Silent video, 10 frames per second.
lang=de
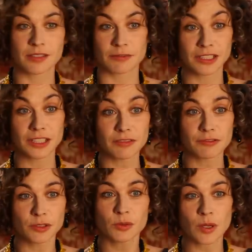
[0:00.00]
eine fiktive
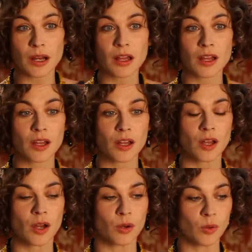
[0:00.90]
Figur.
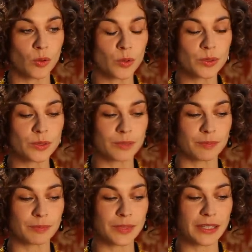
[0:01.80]
Und
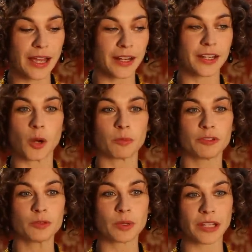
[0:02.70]
mit einer der
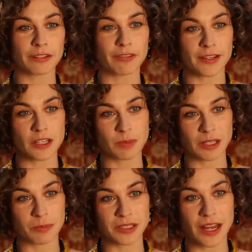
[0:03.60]
Hauptfiguren ein Verhältnis
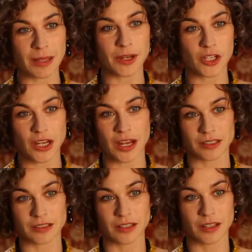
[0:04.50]
beginnt mit der Alma
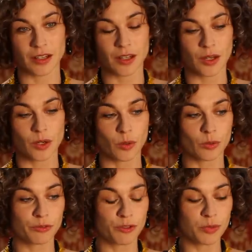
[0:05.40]
Schad.
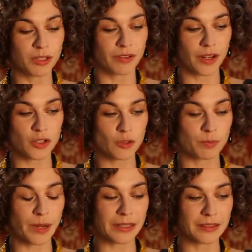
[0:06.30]
Und für mich war
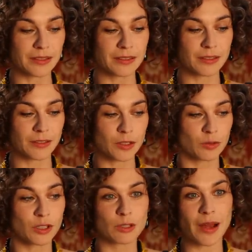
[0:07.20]
spannend,
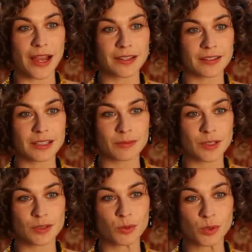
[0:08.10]
natürlich zum einen in diesem
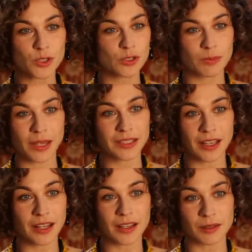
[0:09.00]
historischen
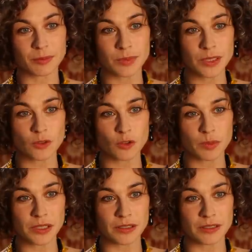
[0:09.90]
Mehrteiler
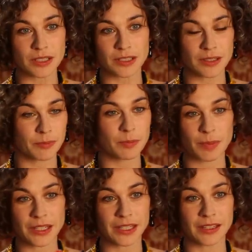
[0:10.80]
mitzuspielen, das gesamte
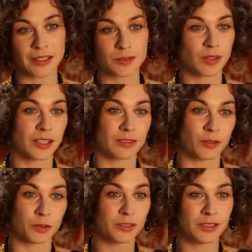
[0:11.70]
Paket. Also
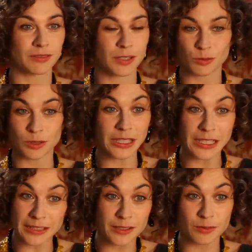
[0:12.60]
Leute, die, also Uli
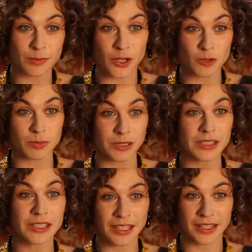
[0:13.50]
Edel zum Beispiel,
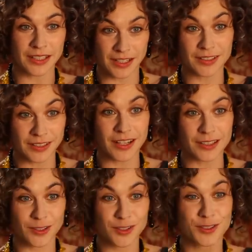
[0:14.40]
der hier
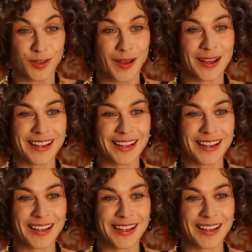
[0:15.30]
als Regisseur